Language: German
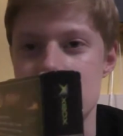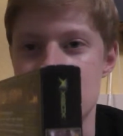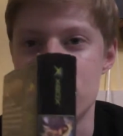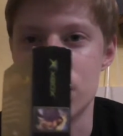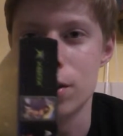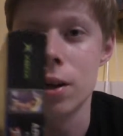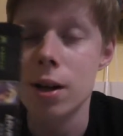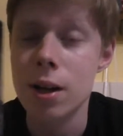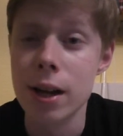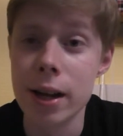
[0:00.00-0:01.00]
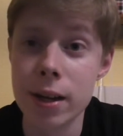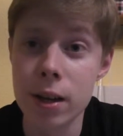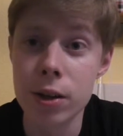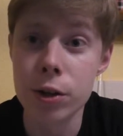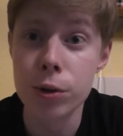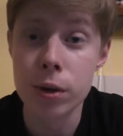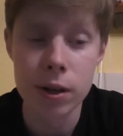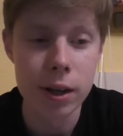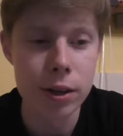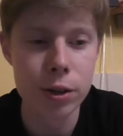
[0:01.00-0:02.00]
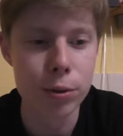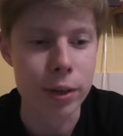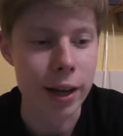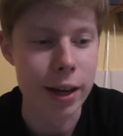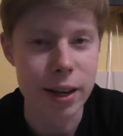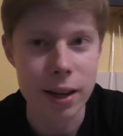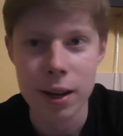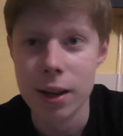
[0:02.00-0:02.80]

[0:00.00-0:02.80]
dann auch in, in, U in UK,